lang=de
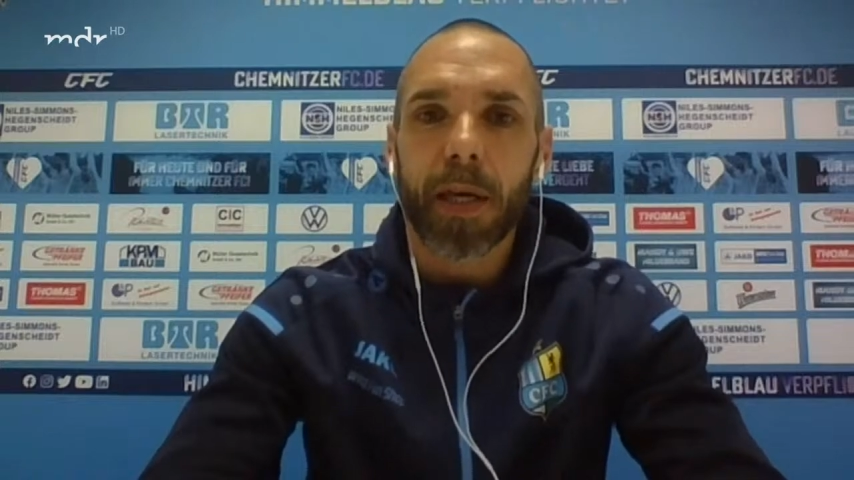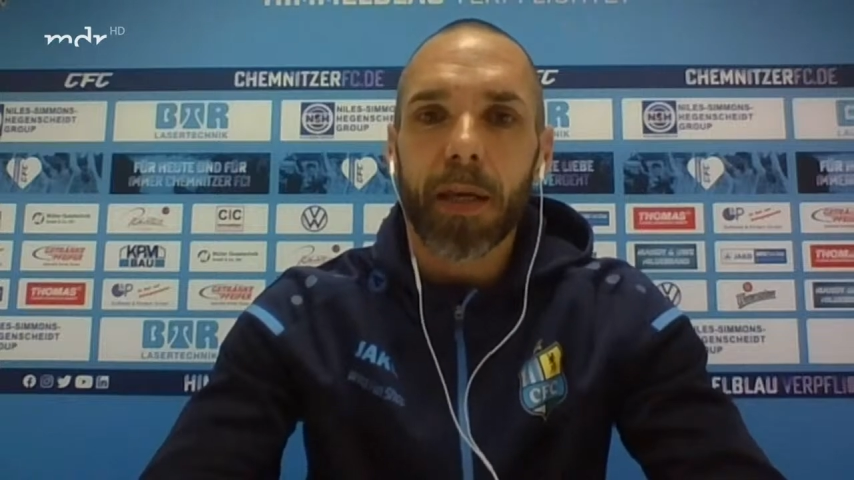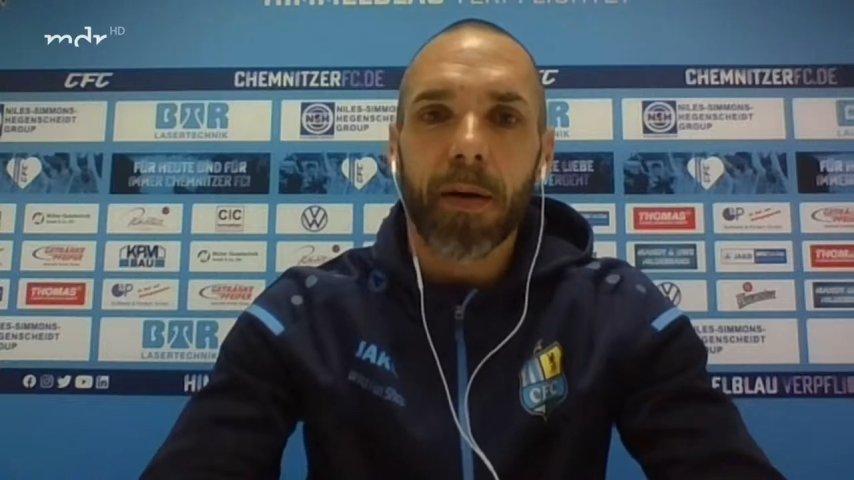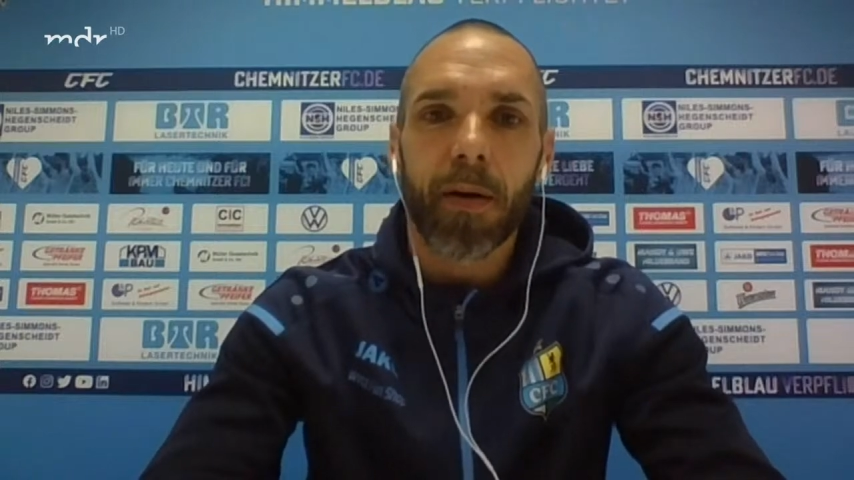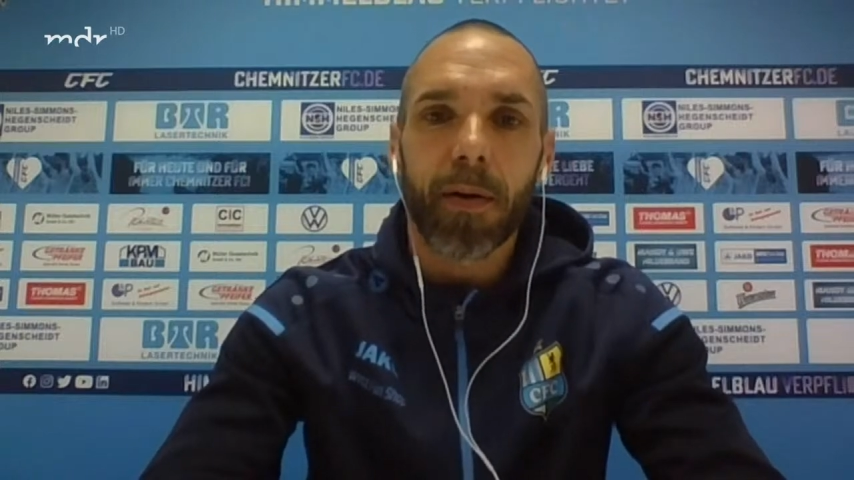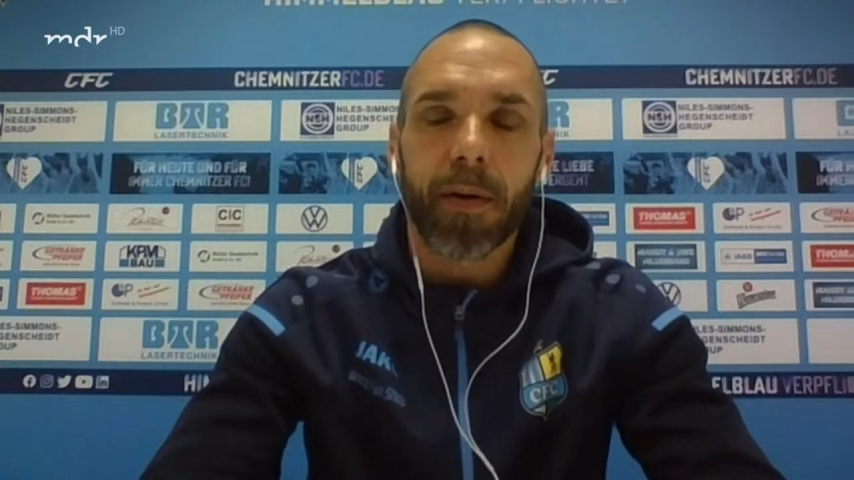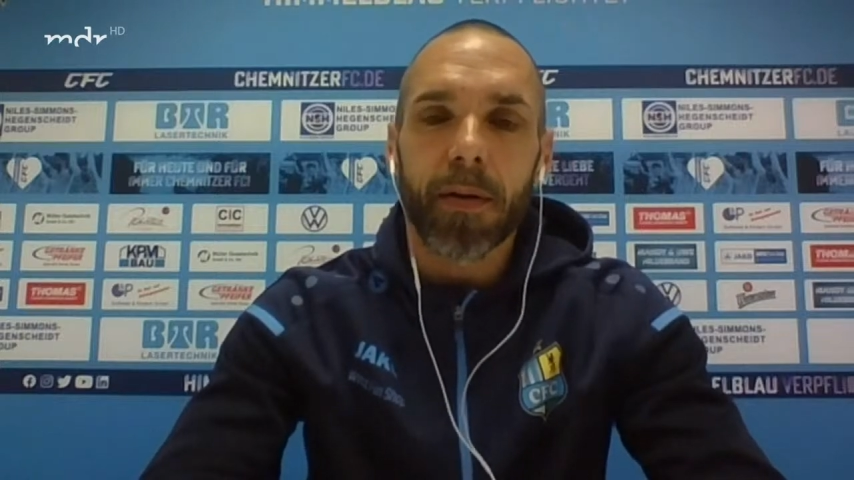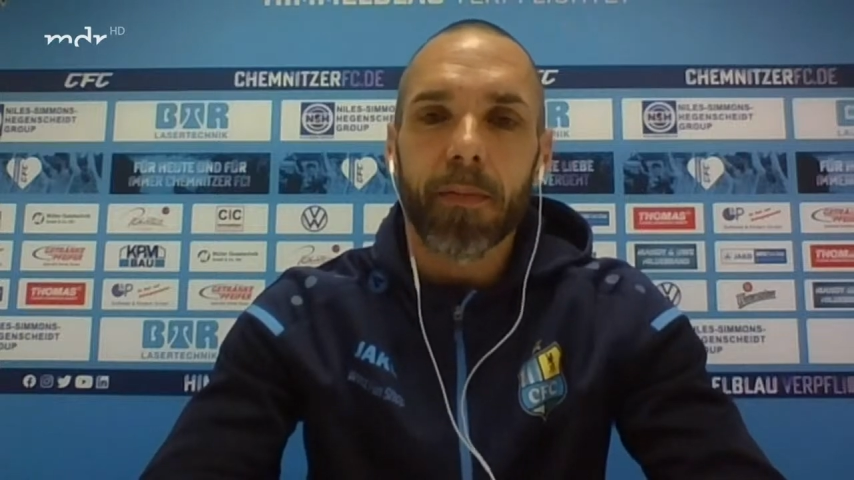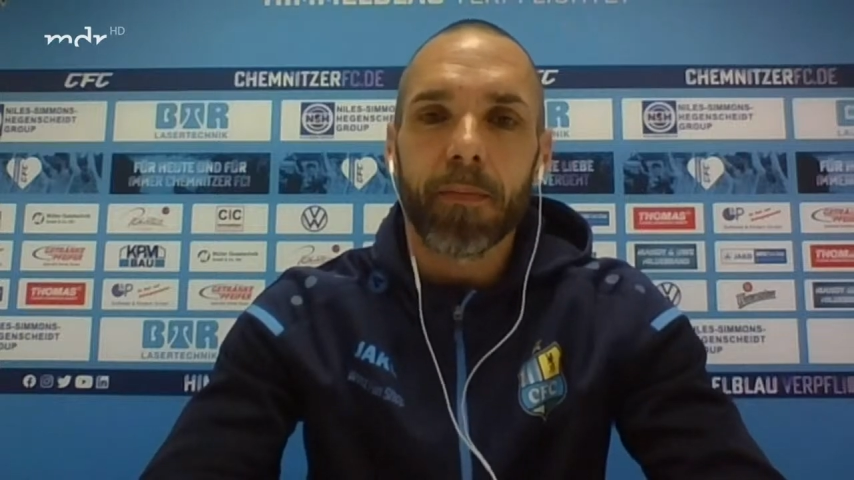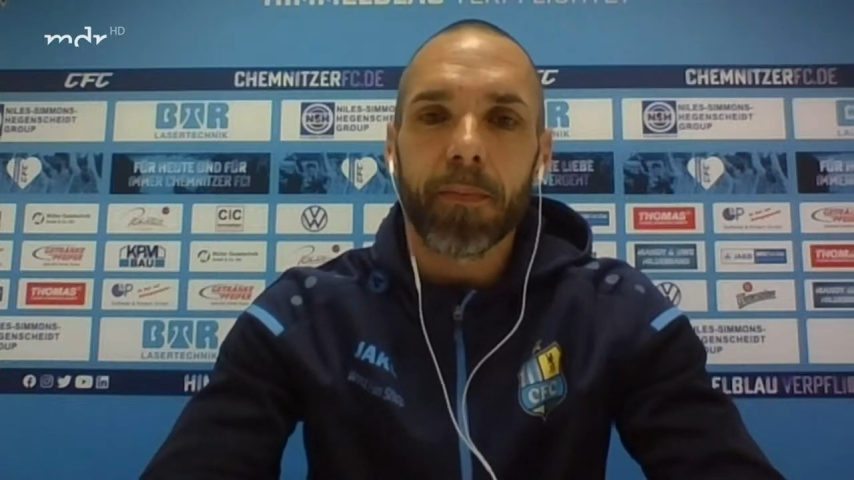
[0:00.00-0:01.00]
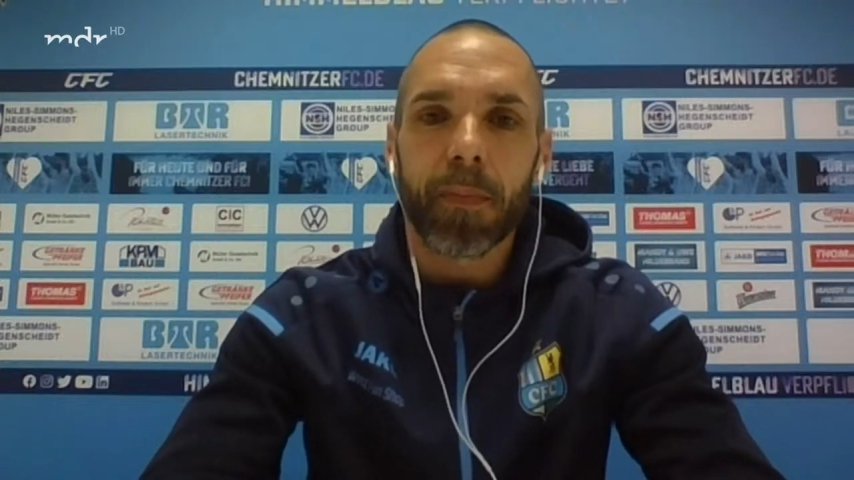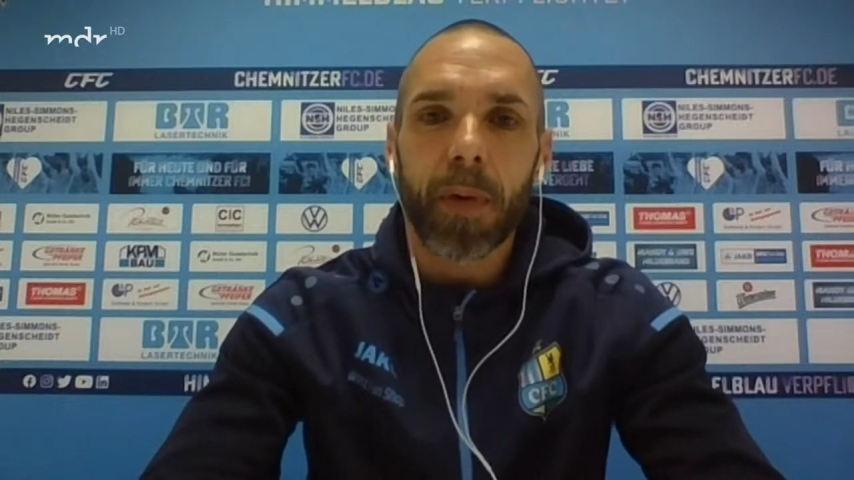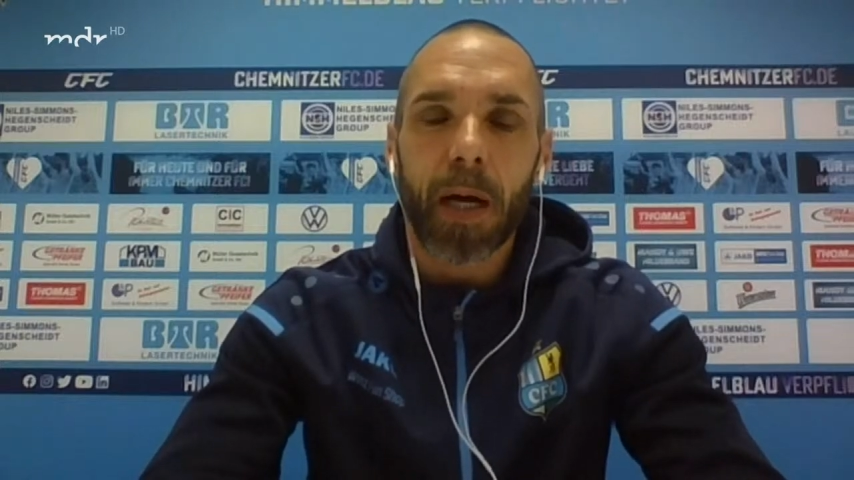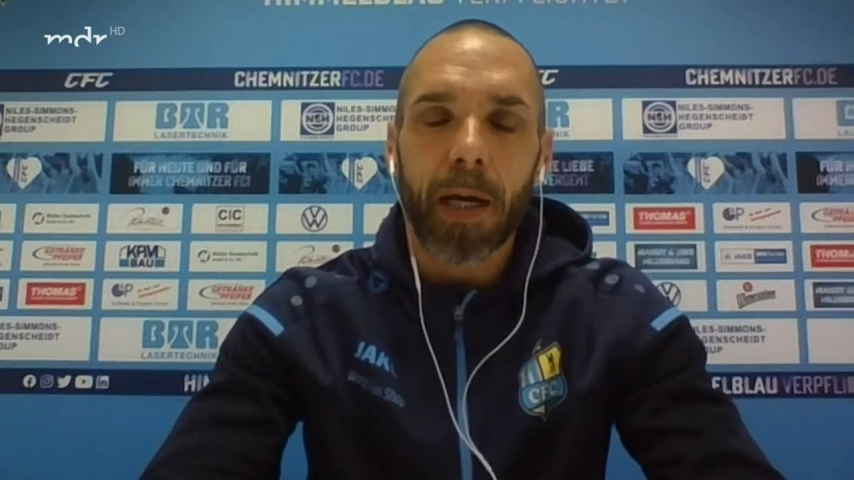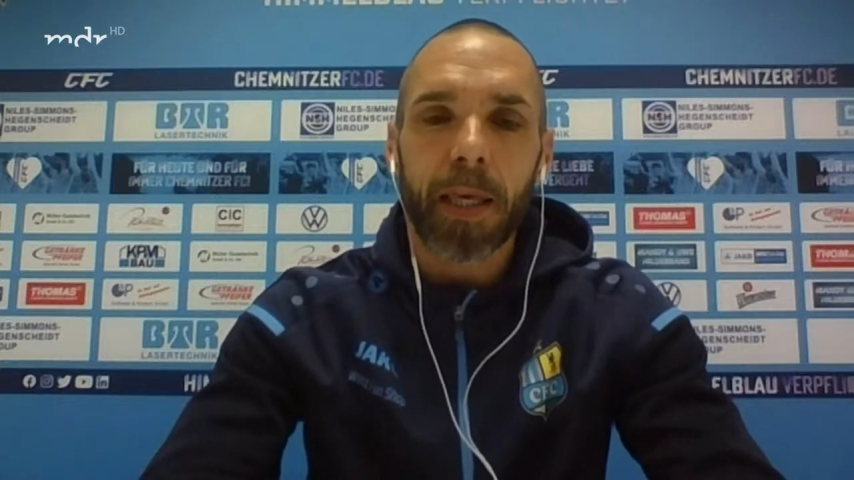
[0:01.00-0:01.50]
Trainer äh,
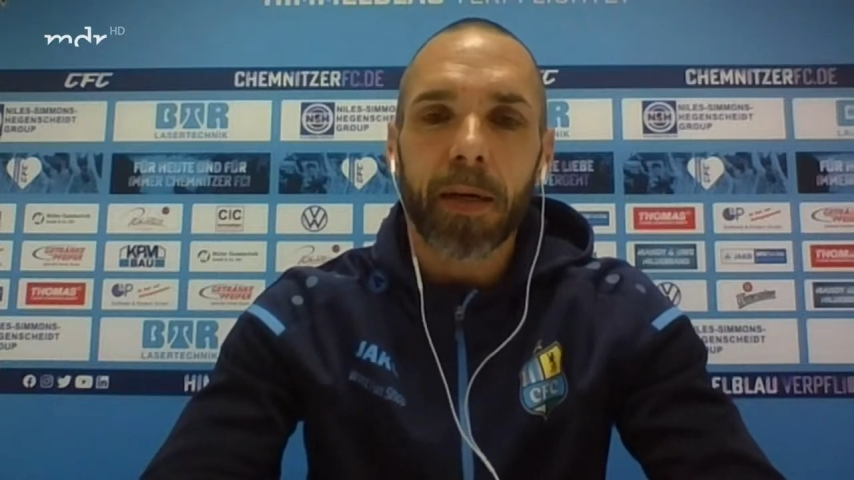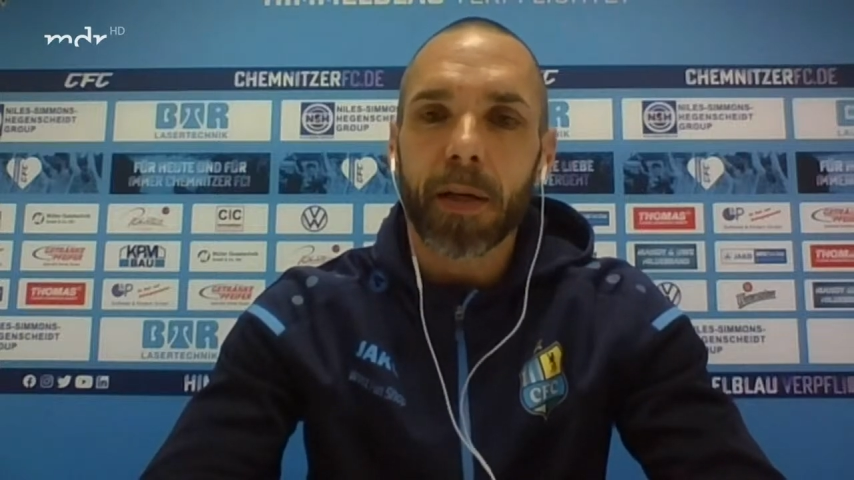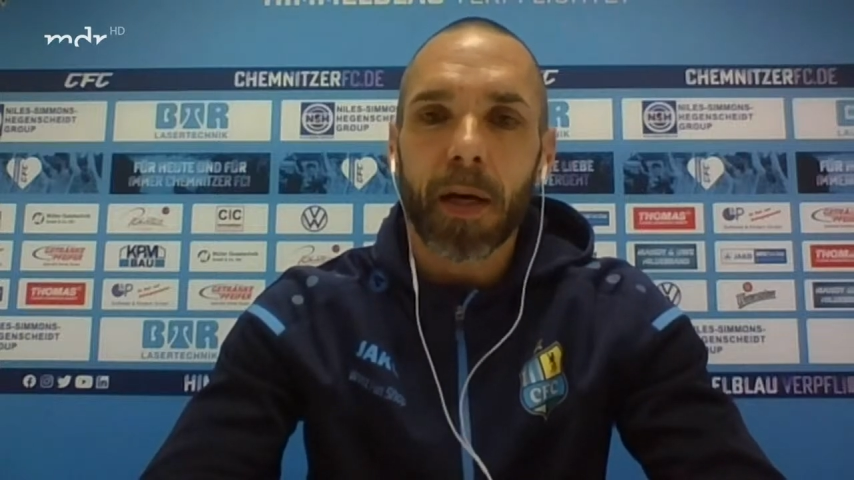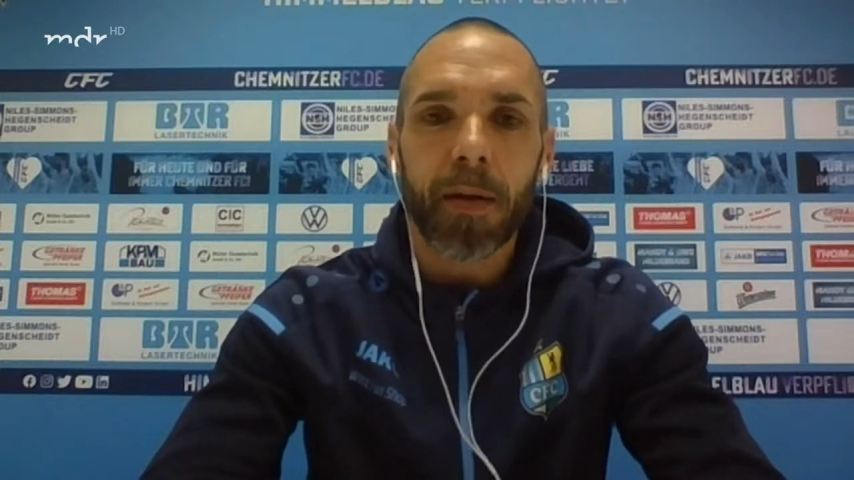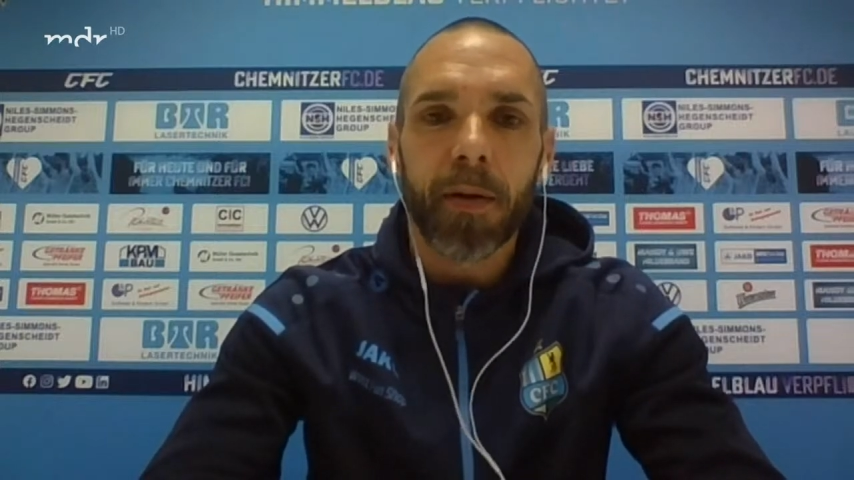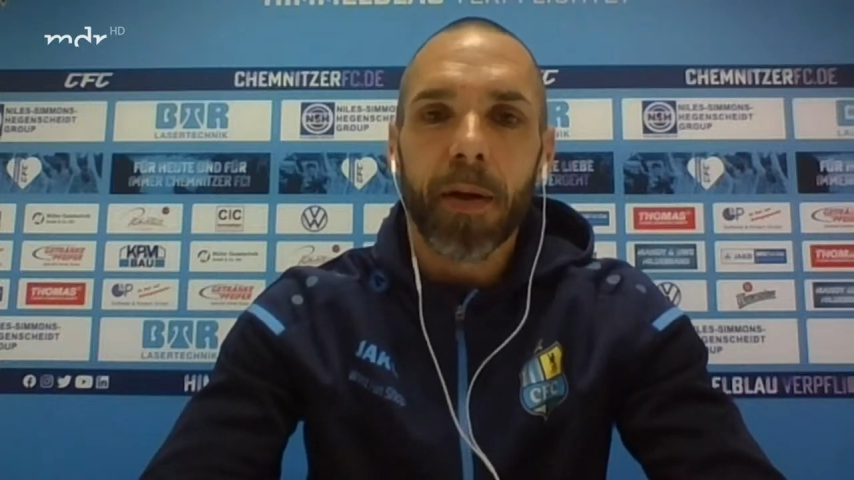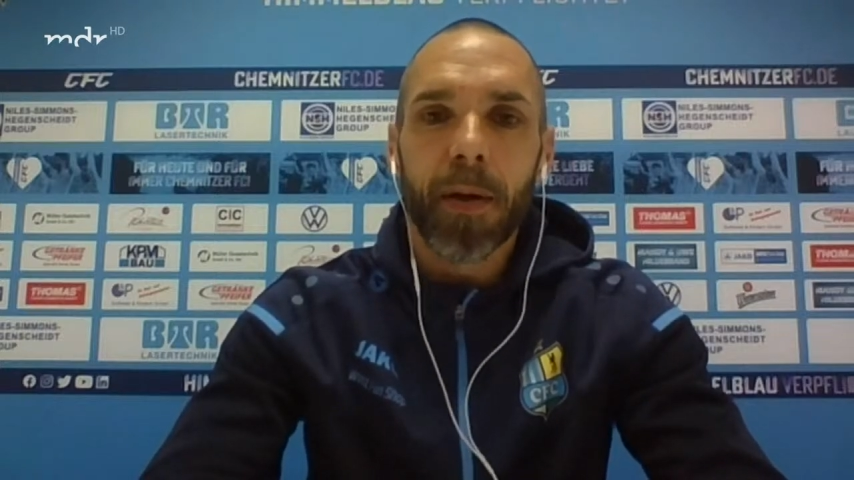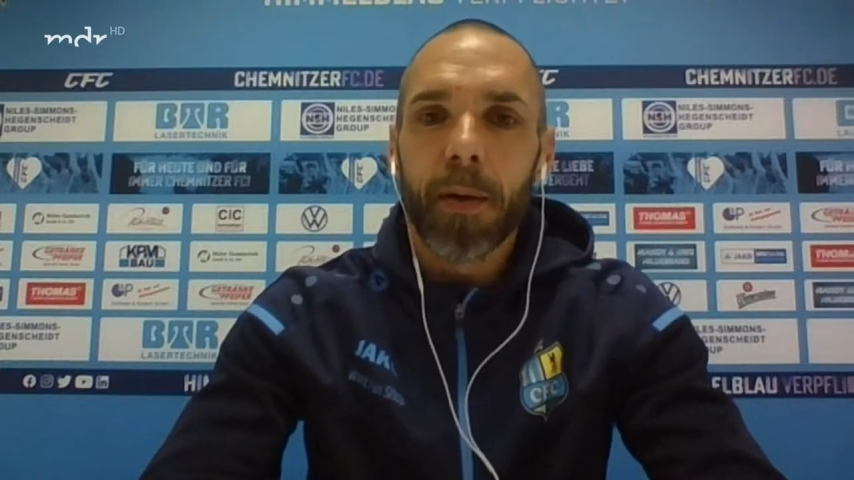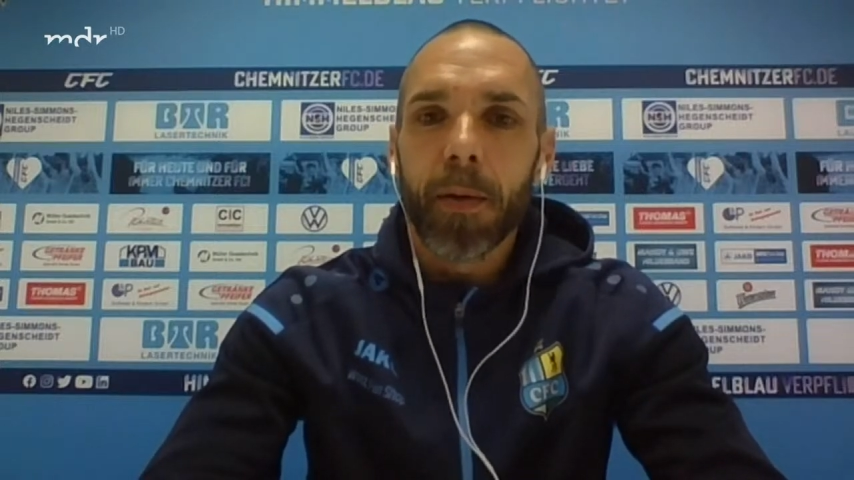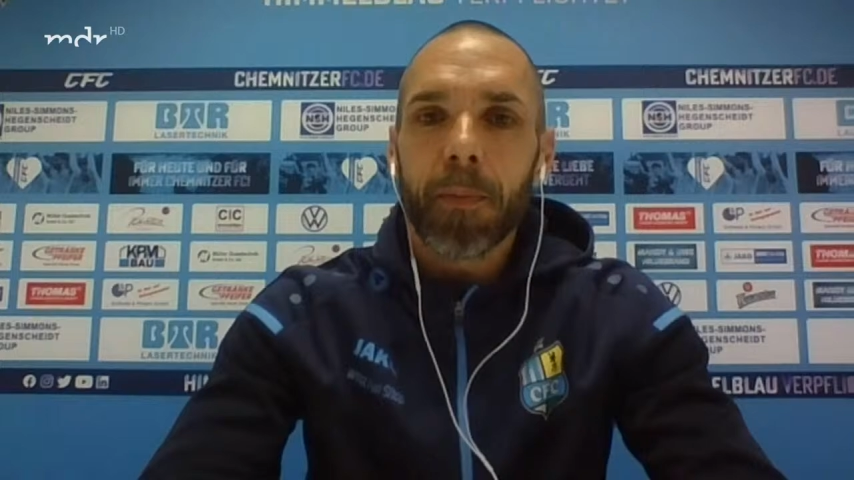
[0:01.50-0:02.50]
agieren kann.